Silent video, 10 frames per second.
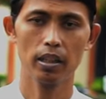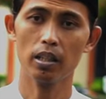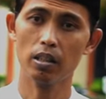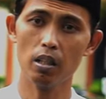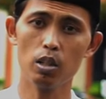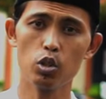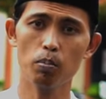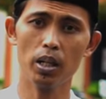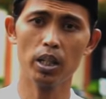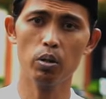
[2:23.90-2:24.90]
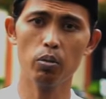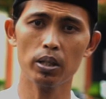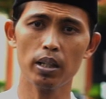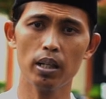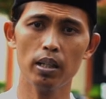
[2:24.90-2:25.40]
Kata Allah Subhanahu
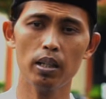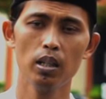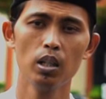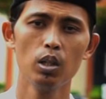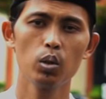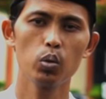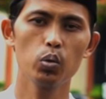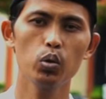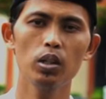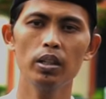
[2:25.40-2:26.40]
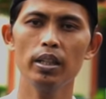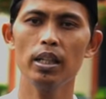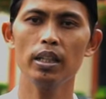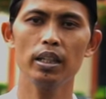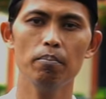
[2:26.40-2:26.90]
wa taala, Qul
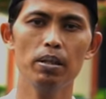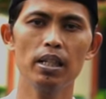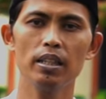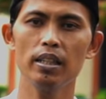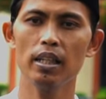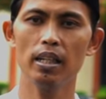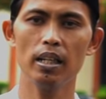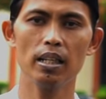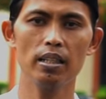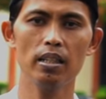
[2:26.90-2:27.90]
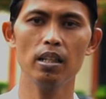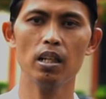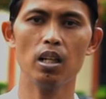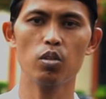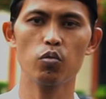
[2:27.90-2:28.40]
ya
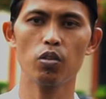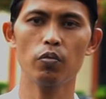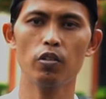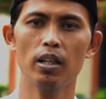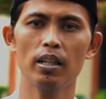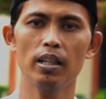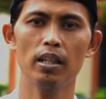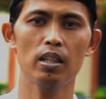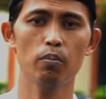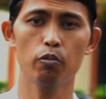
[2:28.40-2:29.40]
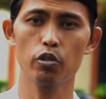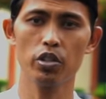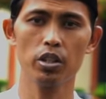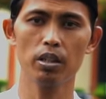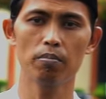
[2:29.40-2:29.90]
ibadiyalladzina asrafu ala
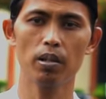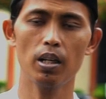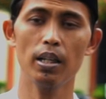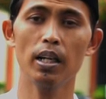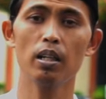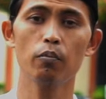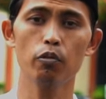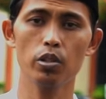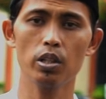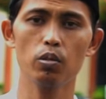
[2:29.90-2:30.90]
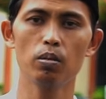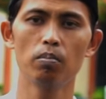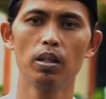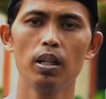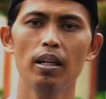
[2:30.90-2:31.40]
anfusikum ala
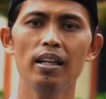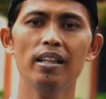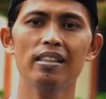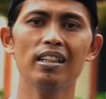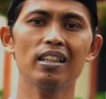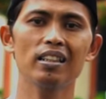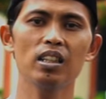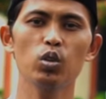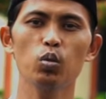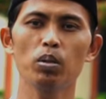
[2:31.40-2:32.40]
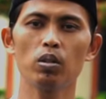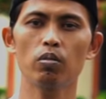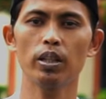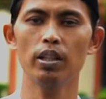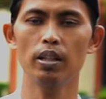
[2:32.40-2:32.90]
anfusikum la taqnatu min
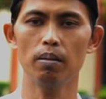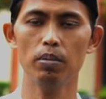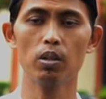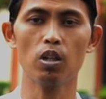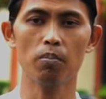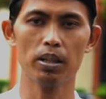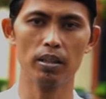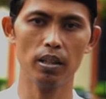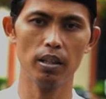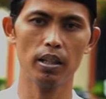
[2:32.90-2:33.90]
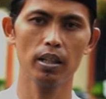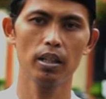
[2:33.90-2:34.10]
rauhillah min rahmatillah.